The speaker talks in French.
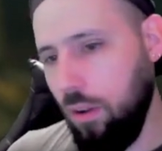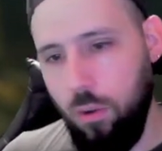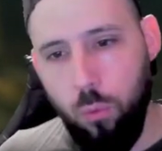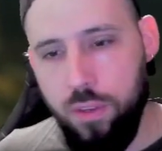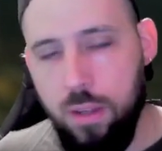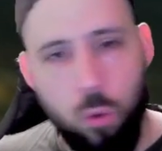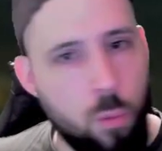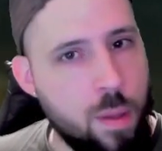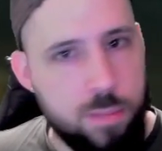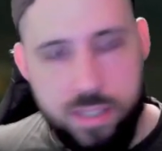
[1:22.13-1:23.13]
on est
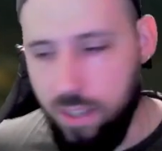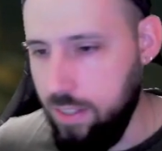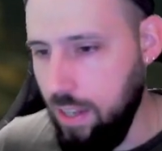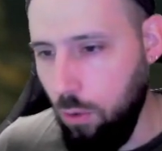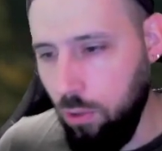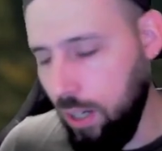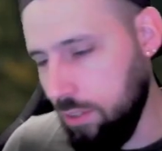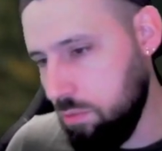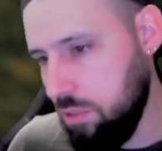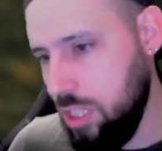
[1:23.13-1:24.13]
au même stade. Il n'y a
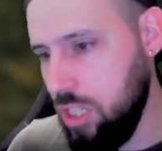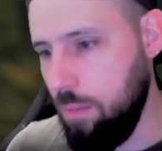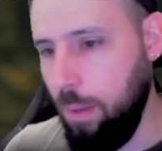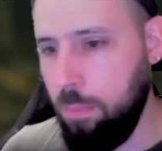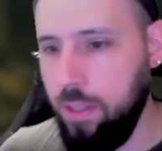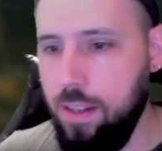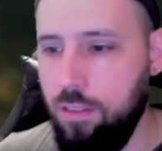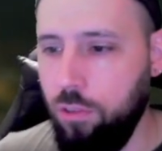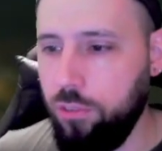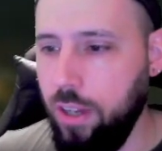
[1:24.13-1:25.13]
aucun souci, j'ai pas pris
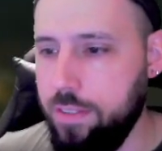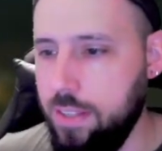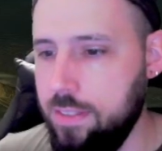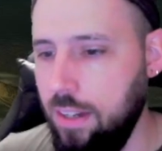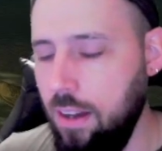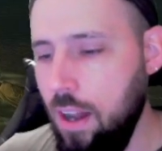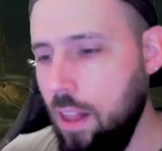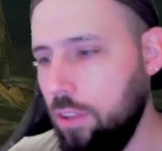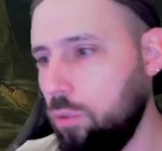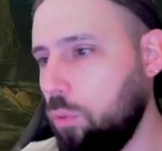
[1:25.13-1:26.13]
d'avance grâce à ça.
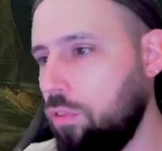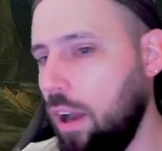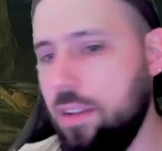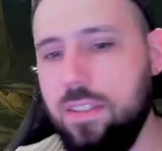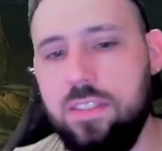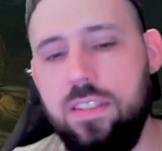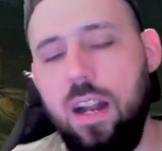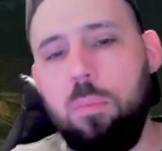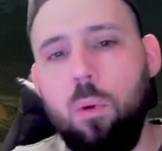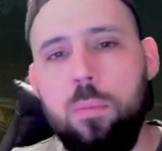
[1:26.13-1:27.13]
Donc voilà, ça c'était
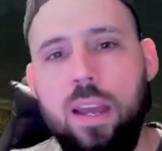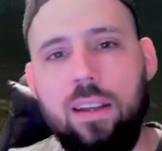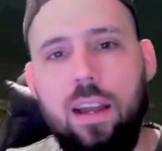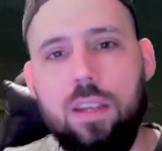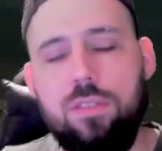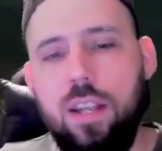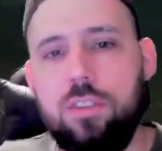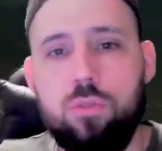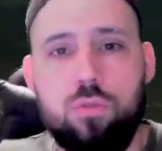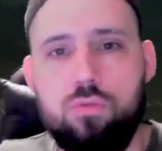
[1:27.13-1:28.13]
la première
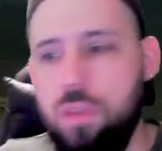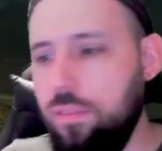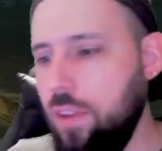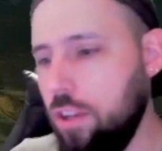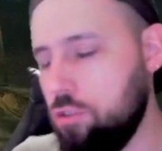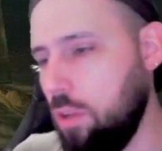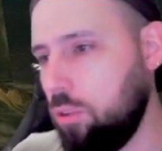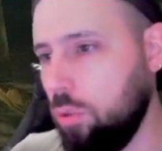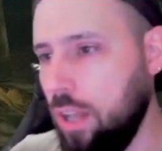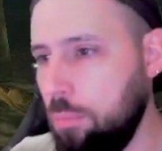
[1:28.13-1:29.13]
clarification que je voulais faire. Je vais
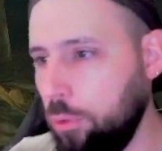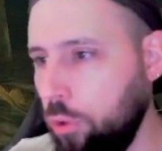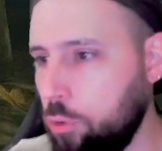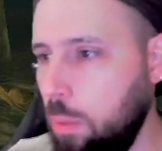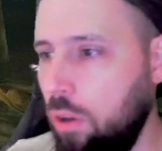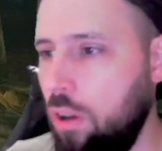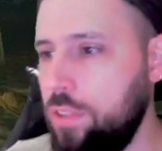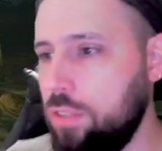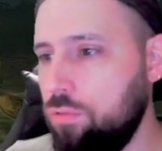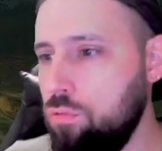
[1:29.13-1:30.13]
être totalement transparent
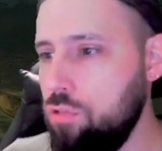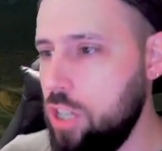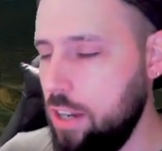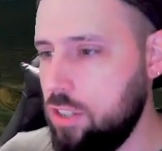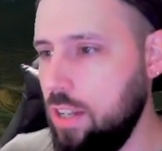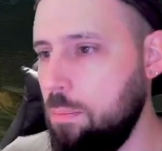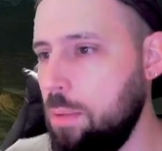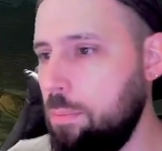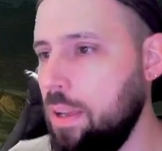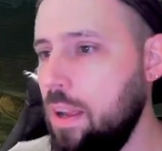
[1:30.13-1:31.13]
avec vous. J'ai acheté le
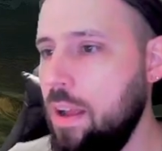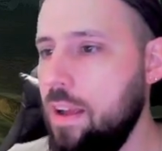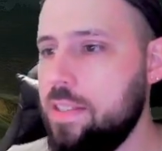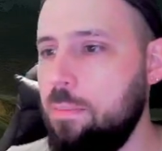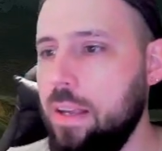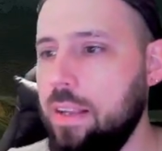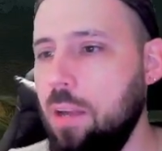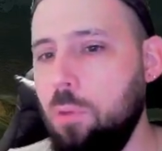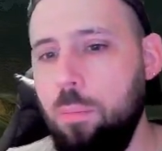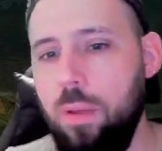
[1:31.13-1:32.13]
BP. Ça m'a
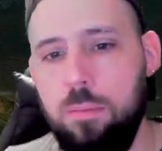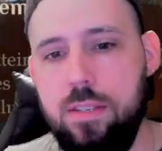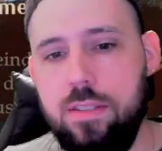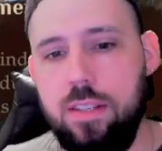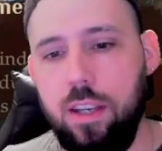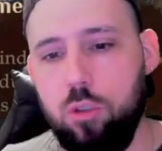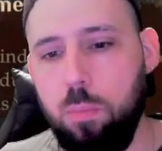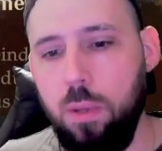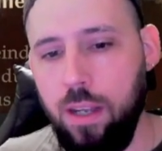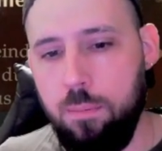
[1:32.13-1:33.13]
également permis ici de
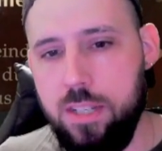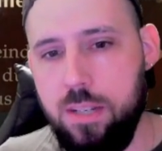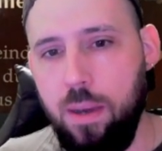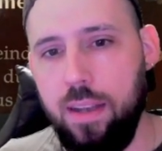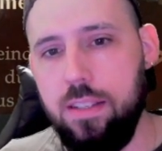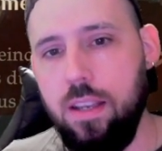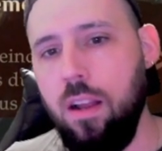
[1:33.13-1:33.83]
récupérer un petit pack